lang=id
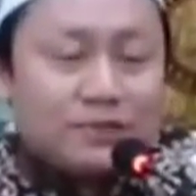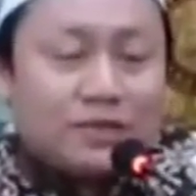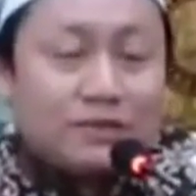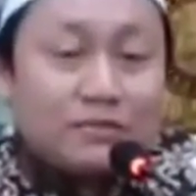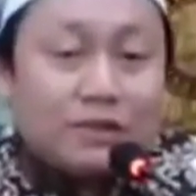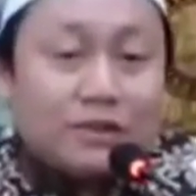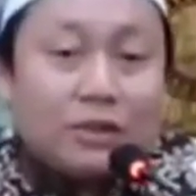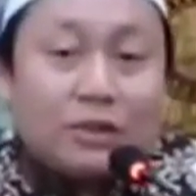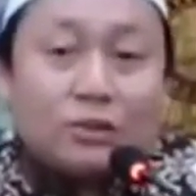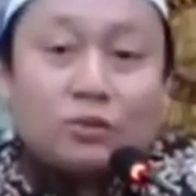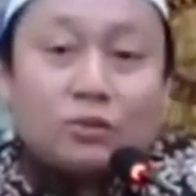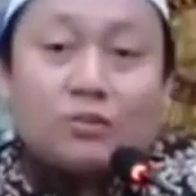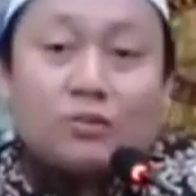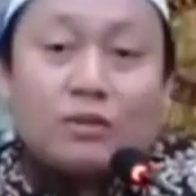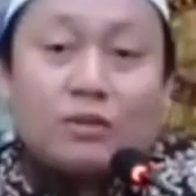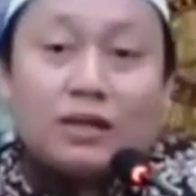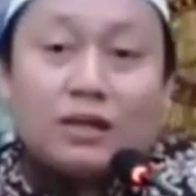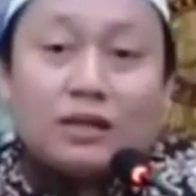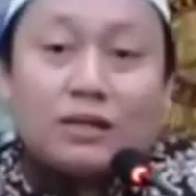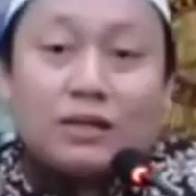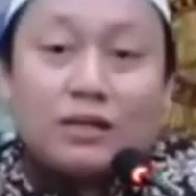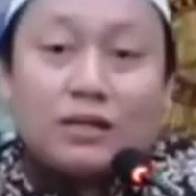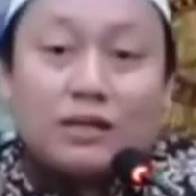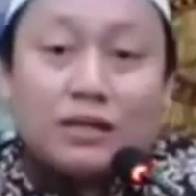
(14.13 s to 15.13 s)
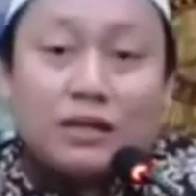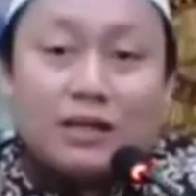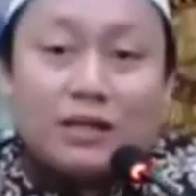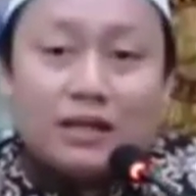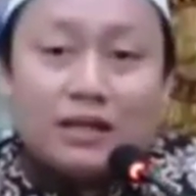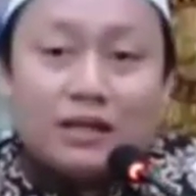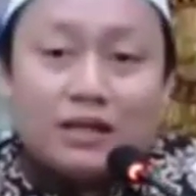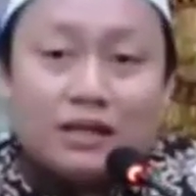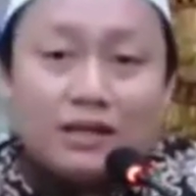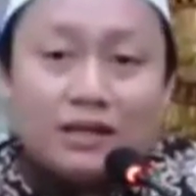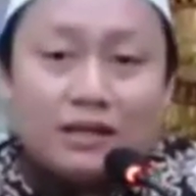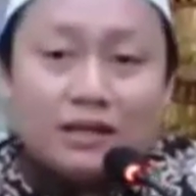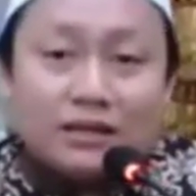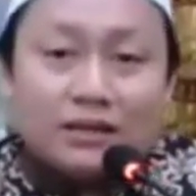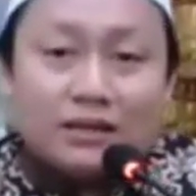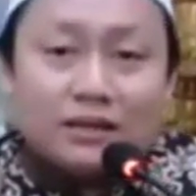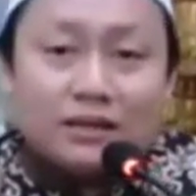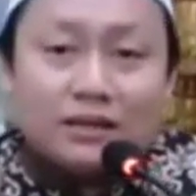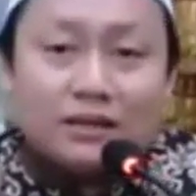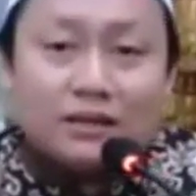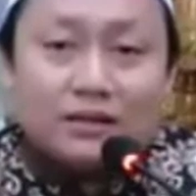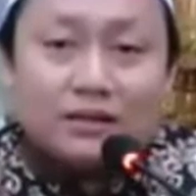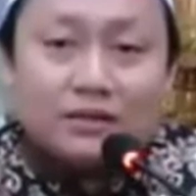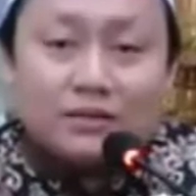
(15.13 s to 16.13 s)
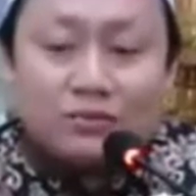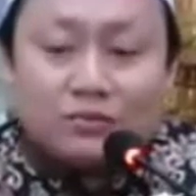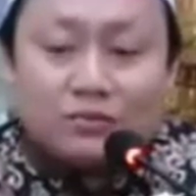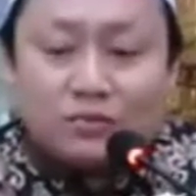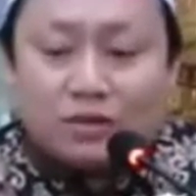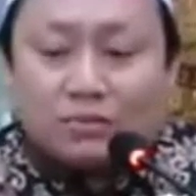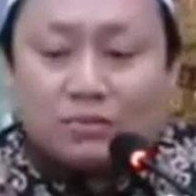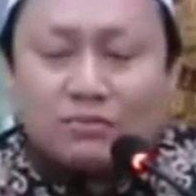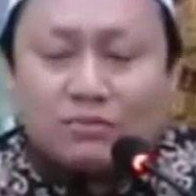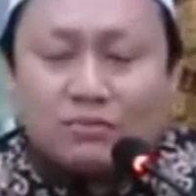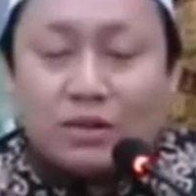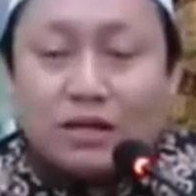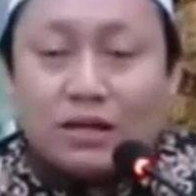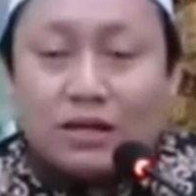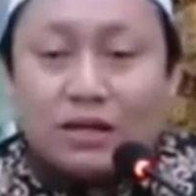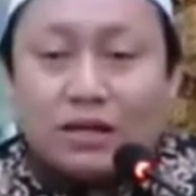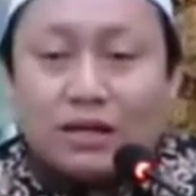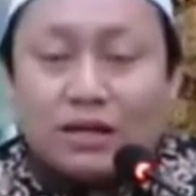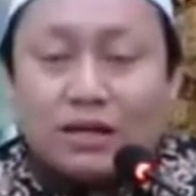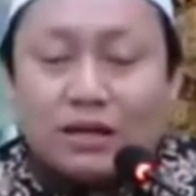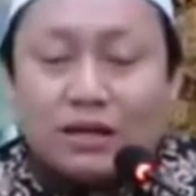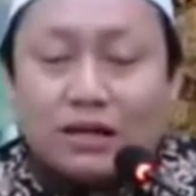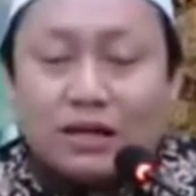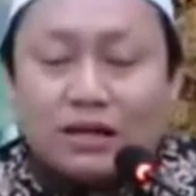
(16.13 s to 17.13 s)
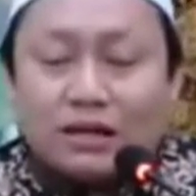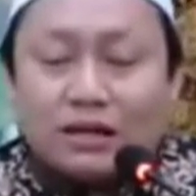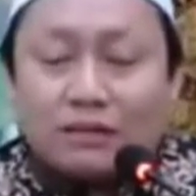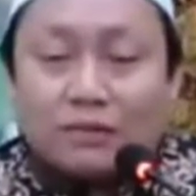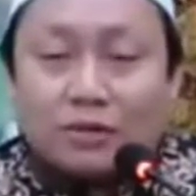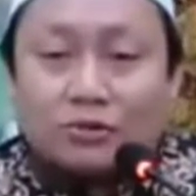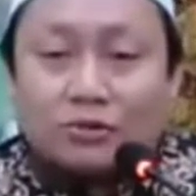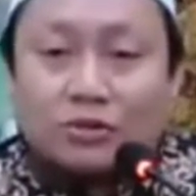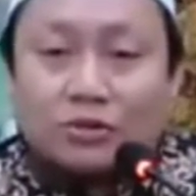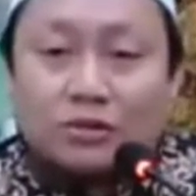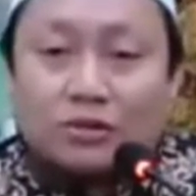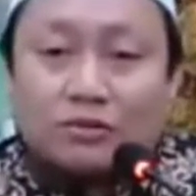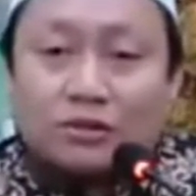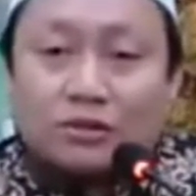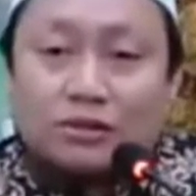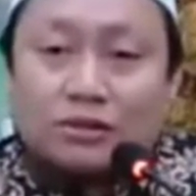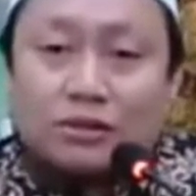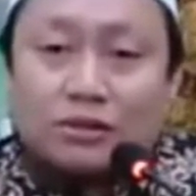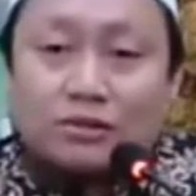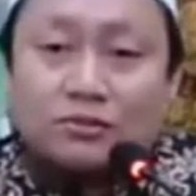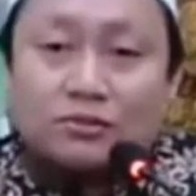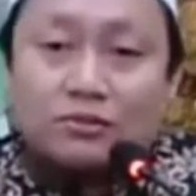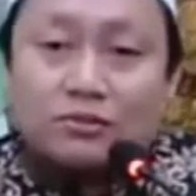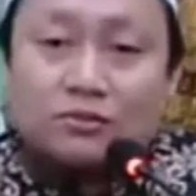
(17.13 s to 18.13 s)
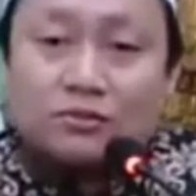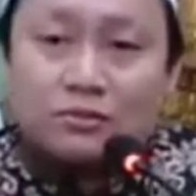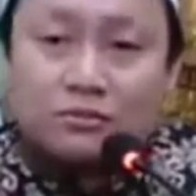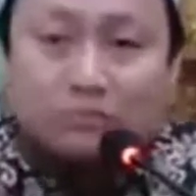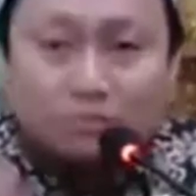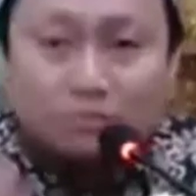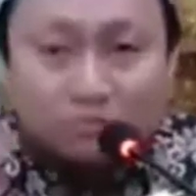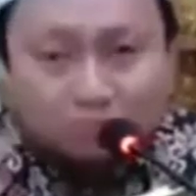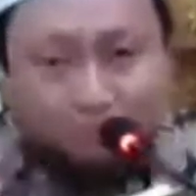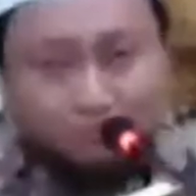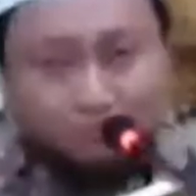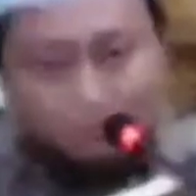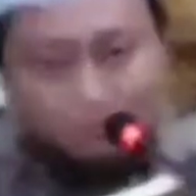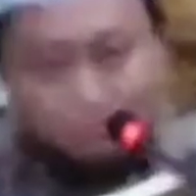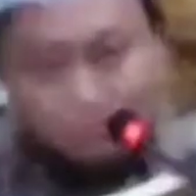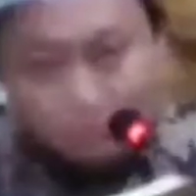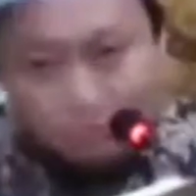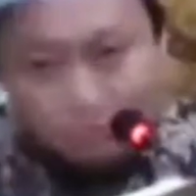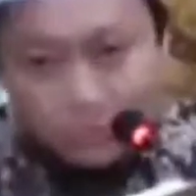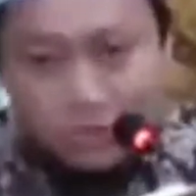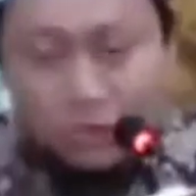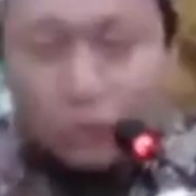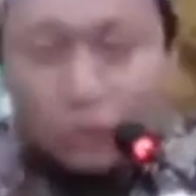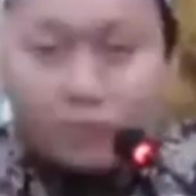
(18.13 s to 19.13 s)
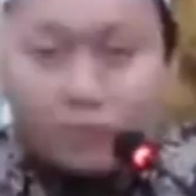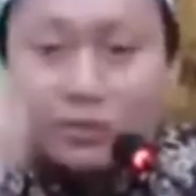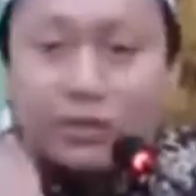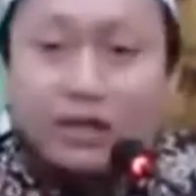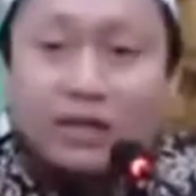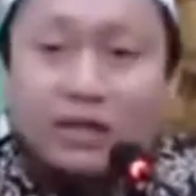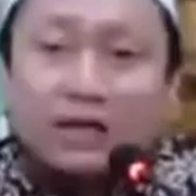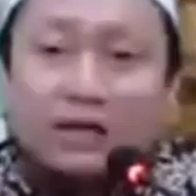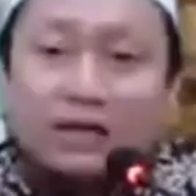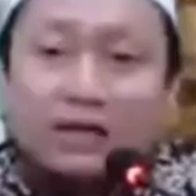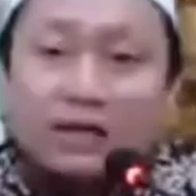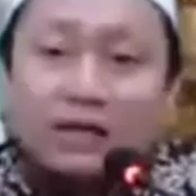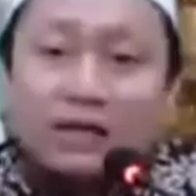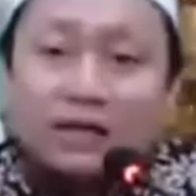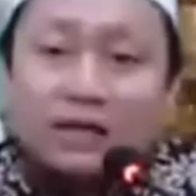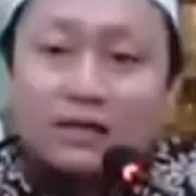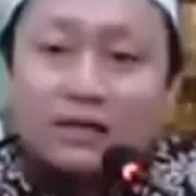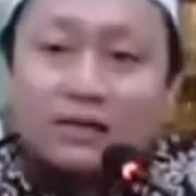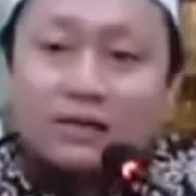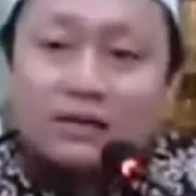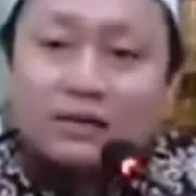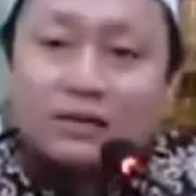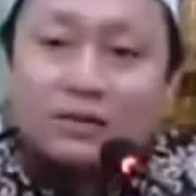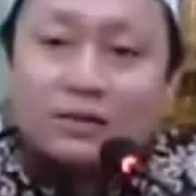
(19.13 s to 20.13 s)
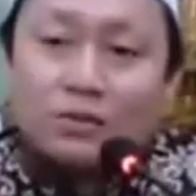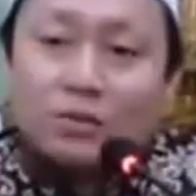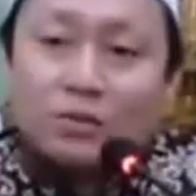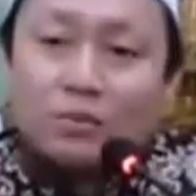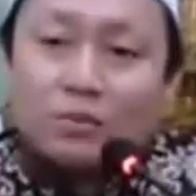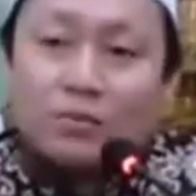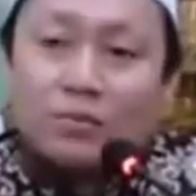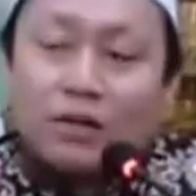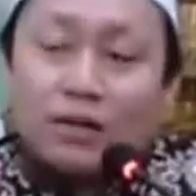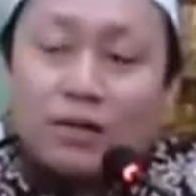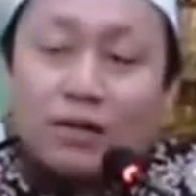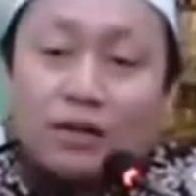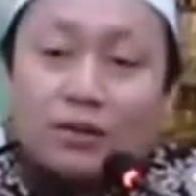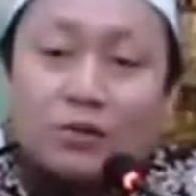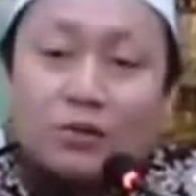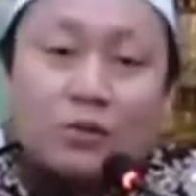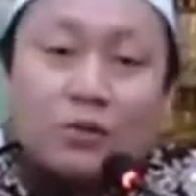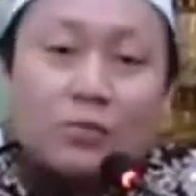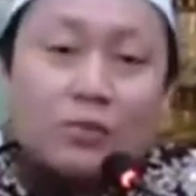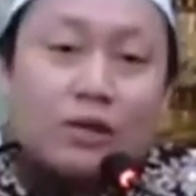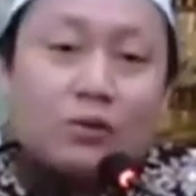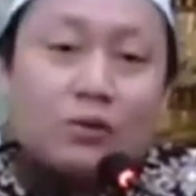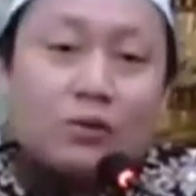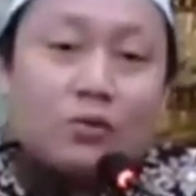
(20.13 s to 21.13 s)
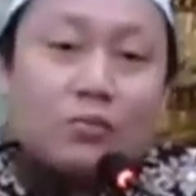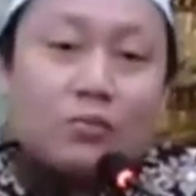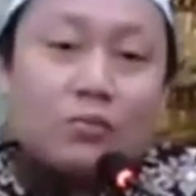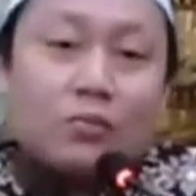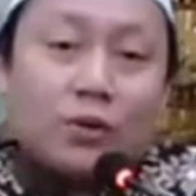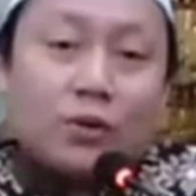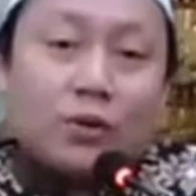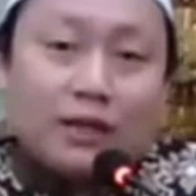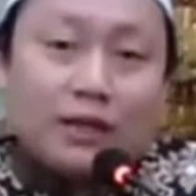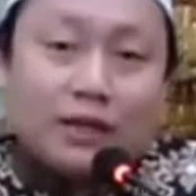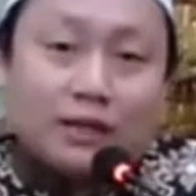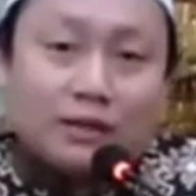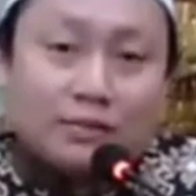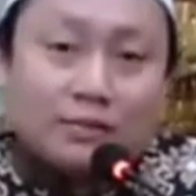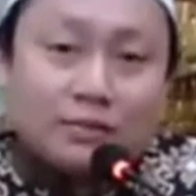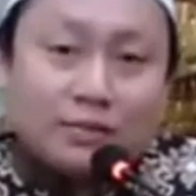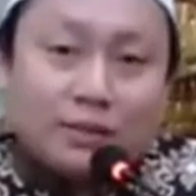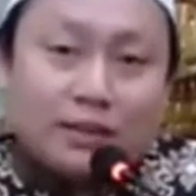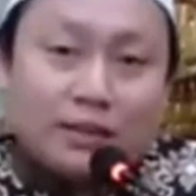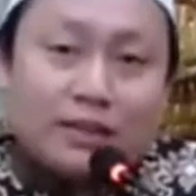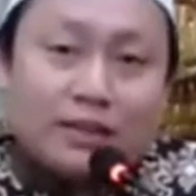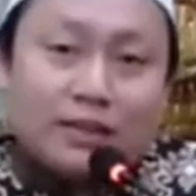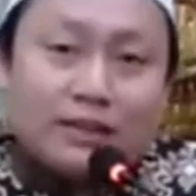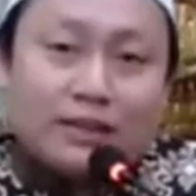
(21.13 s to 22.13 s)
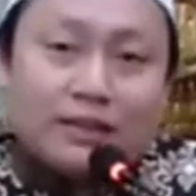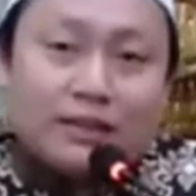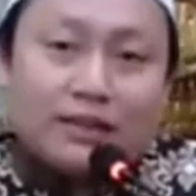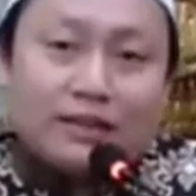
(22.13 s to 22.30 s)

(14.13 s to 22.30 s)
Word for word: Zaman Datu Maringgi, orang bala hendak masuk ke wis itu bakupiah kah paling kada kupiah kubui kah bapak eh?